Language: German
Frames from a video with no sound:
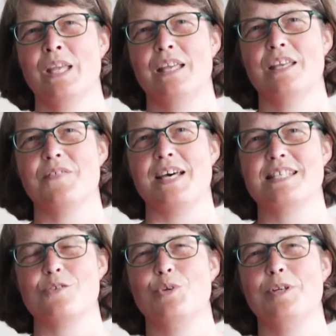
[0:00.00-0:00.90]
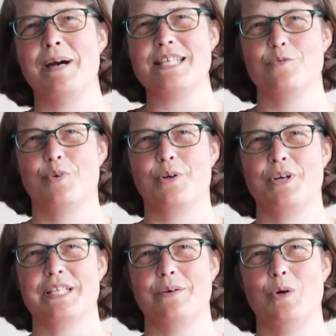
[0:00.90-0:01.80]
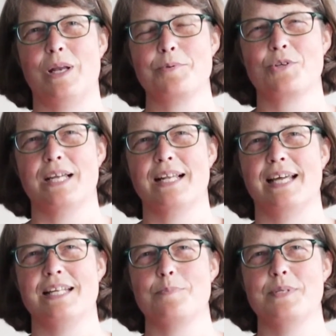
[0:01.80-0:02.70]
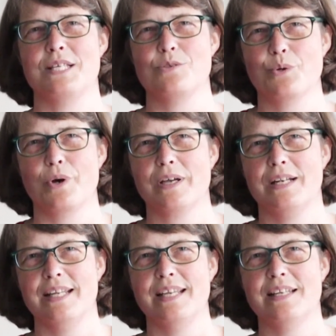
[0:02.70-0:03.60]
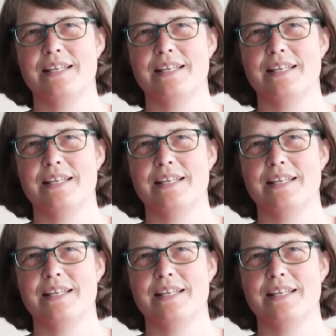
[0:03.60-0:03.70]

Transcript: Ich weiß, dass für die meisten von euch der Urlaub schon ein kleines bisschen zurückliegt,